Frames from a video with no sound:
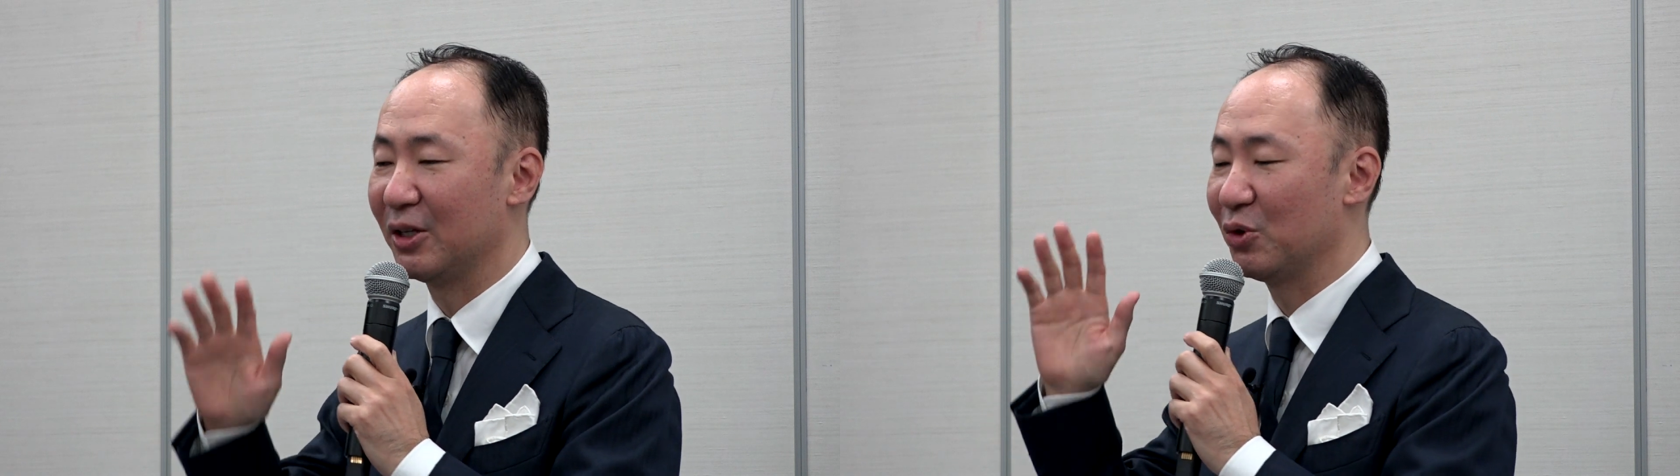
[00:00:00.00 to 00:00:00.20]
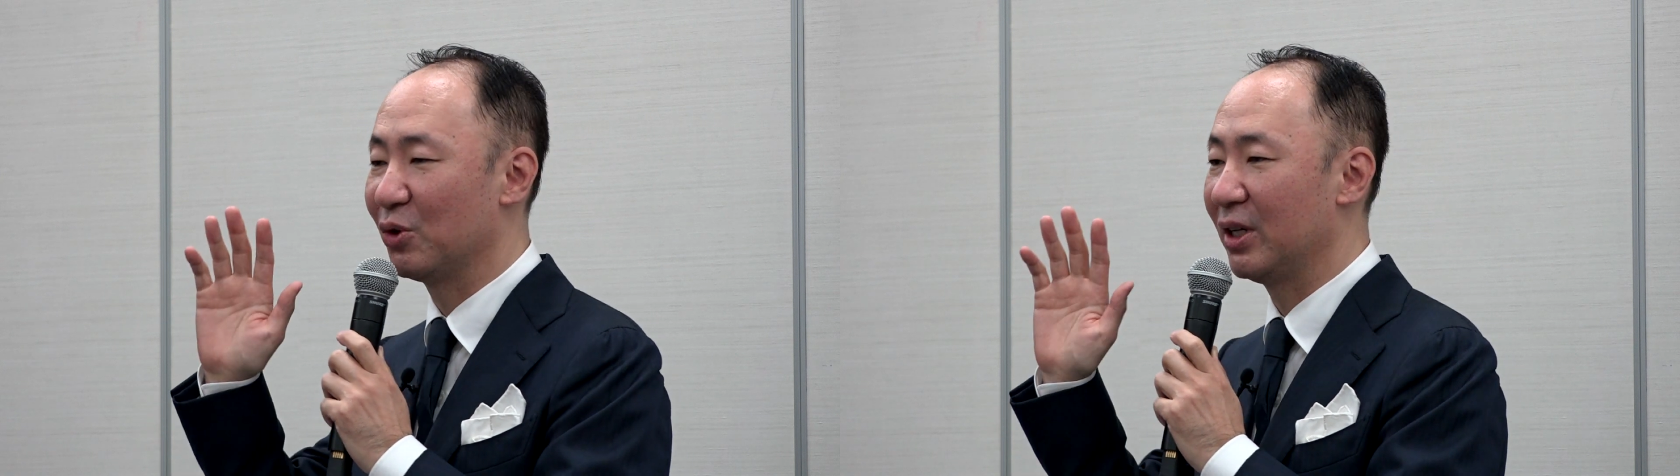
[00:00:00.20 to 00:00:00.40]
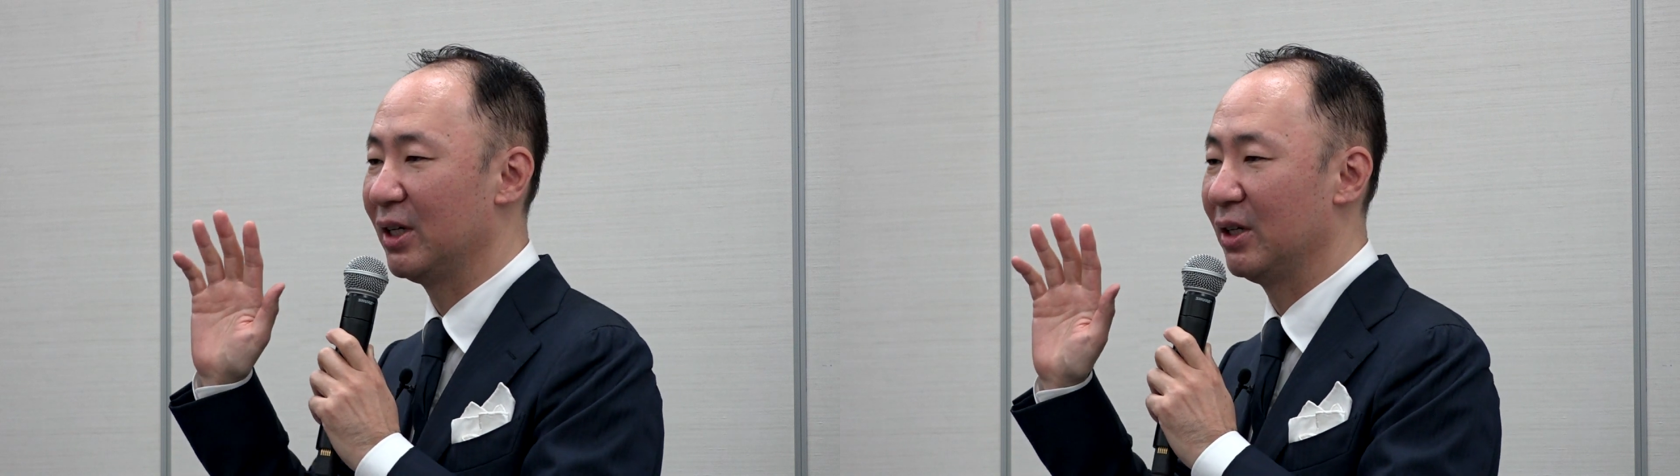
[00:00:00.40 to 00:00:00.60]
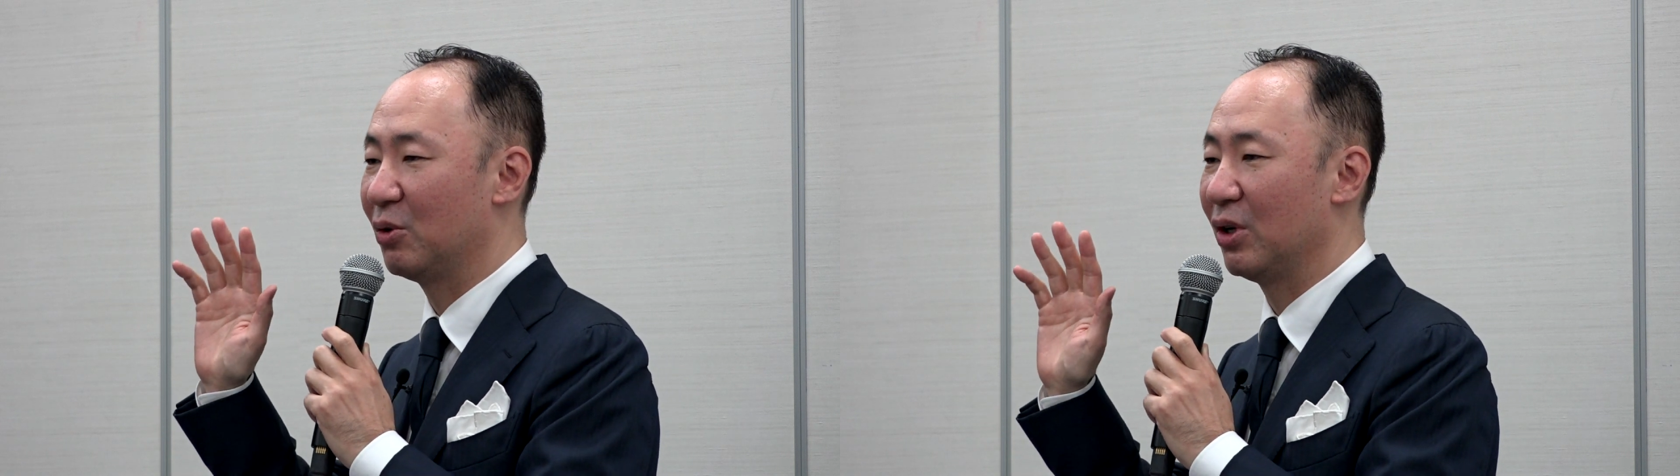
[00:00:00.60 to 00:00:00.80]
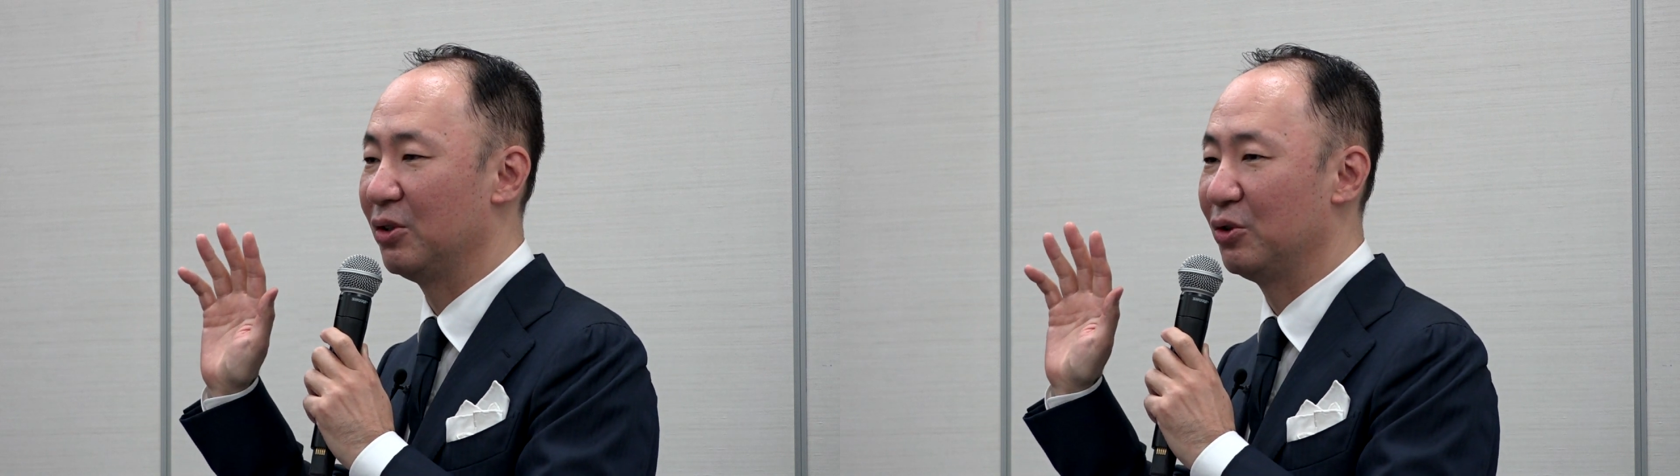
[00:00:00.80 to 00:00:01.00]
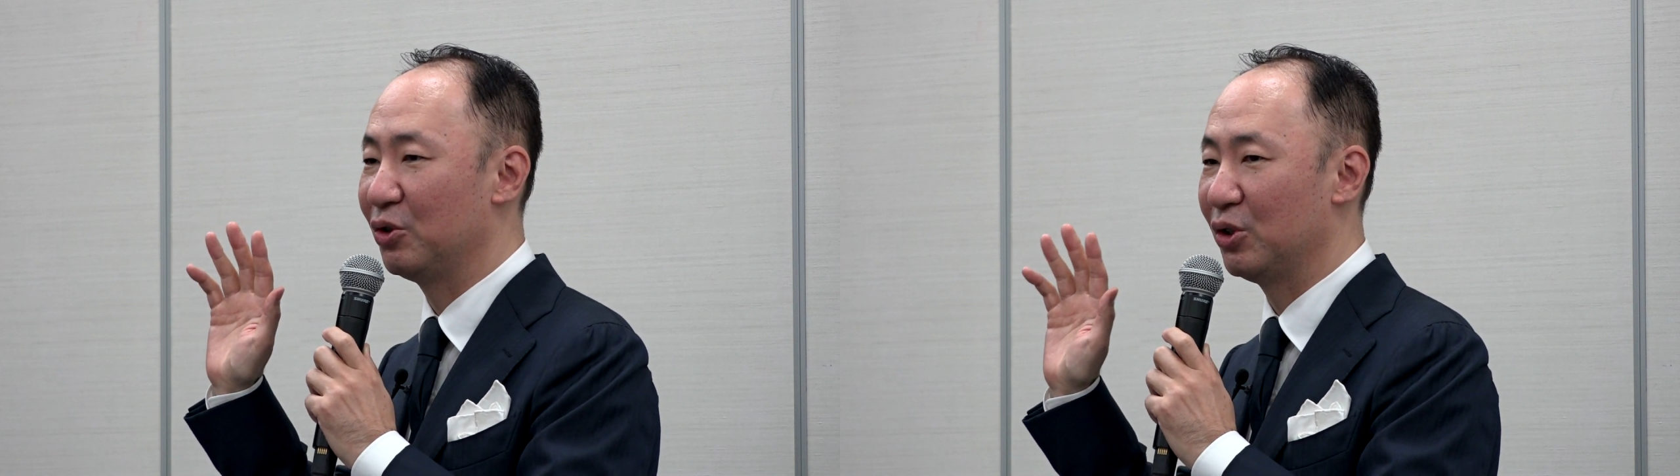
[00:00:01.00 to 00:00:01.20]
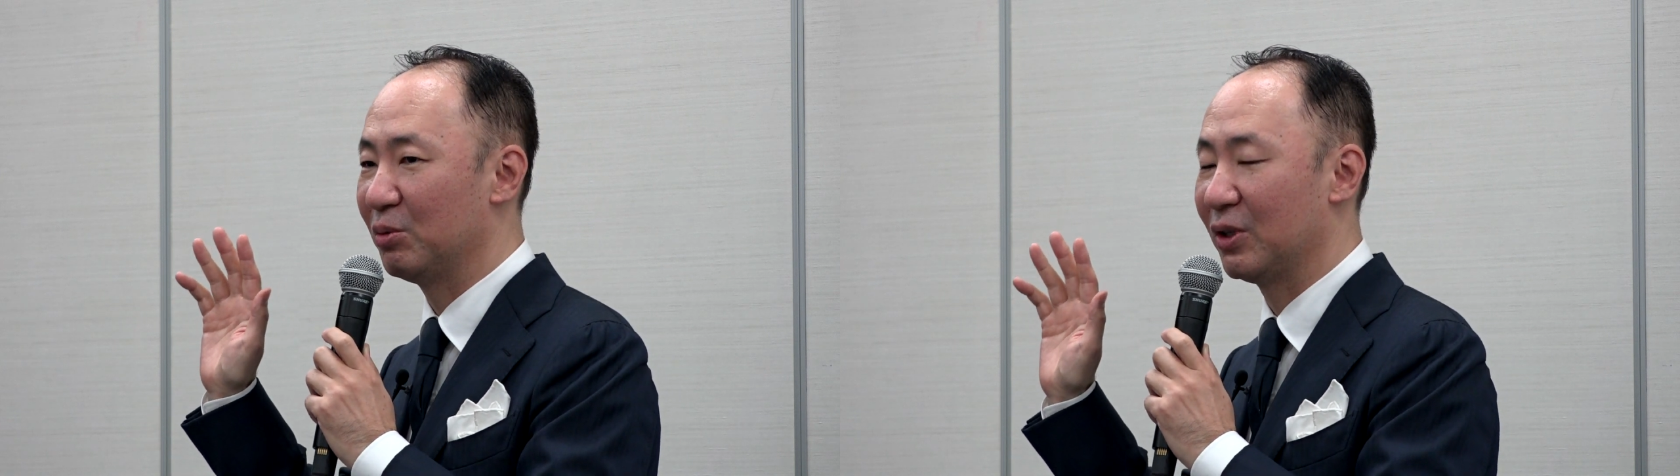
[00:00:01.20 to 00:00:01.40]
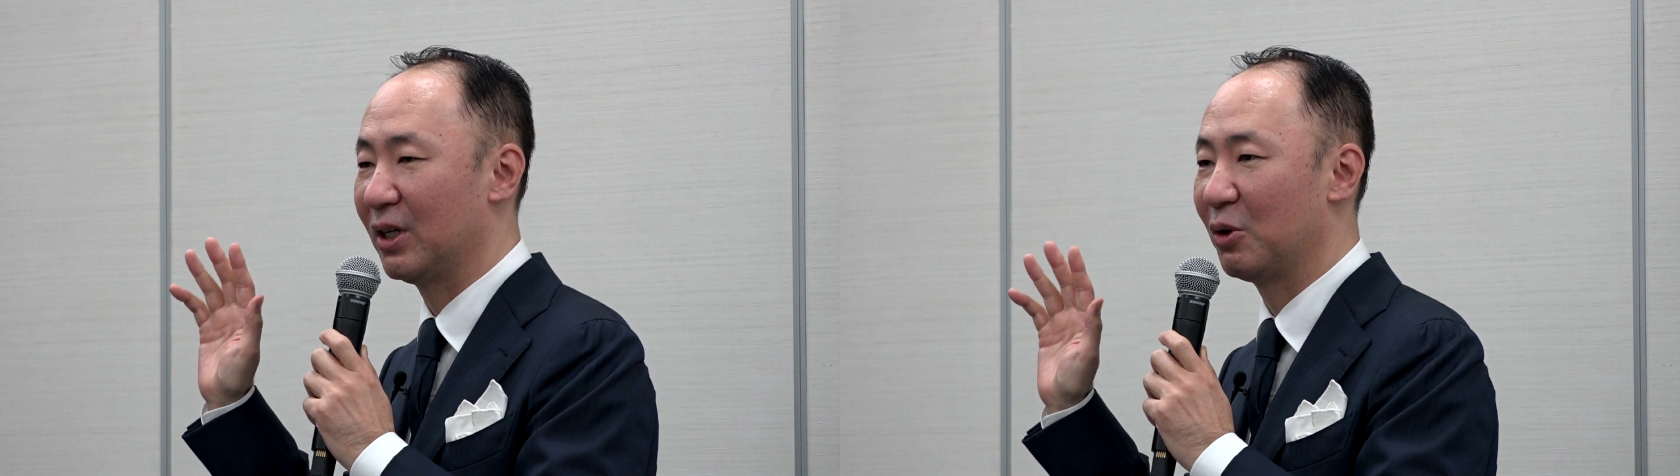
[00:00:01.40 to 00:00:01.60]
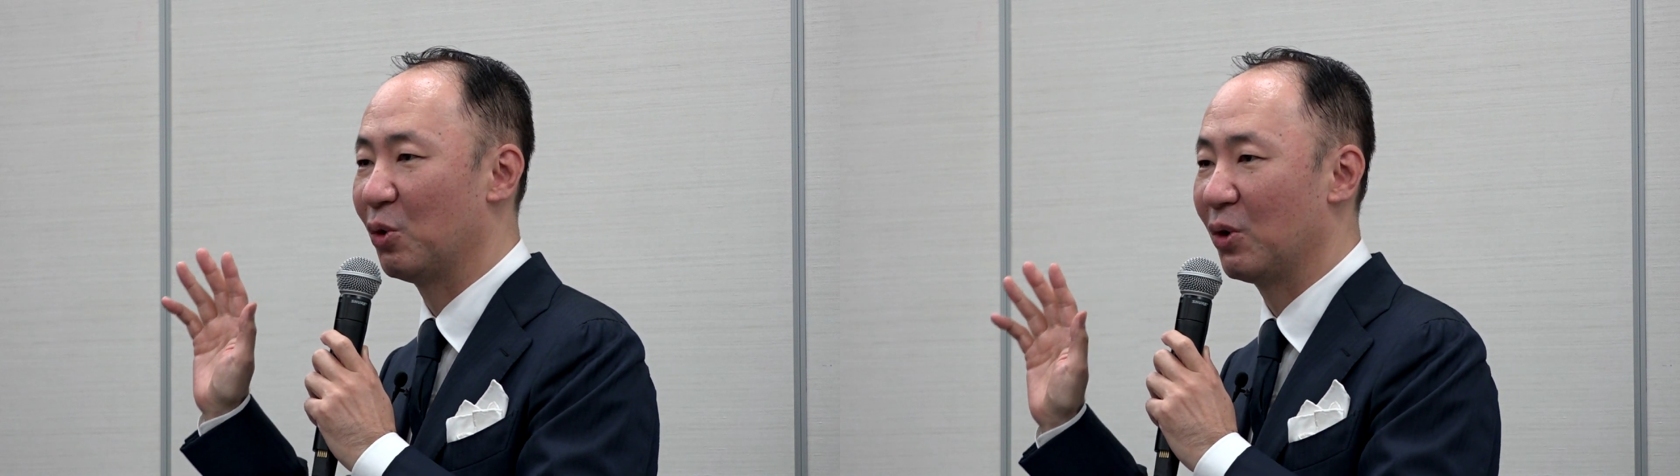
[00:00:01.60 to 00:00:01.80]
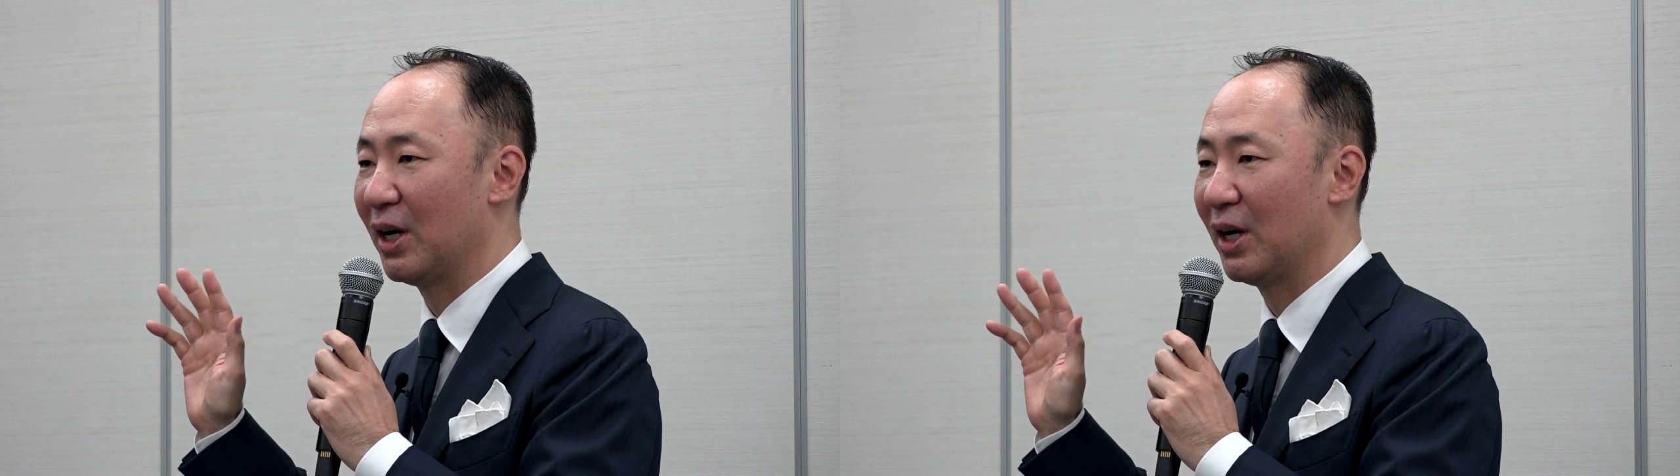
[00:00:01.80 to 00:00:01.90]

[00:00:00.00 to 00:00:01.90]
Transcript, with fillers: 将来的にこれ YouTube とかで公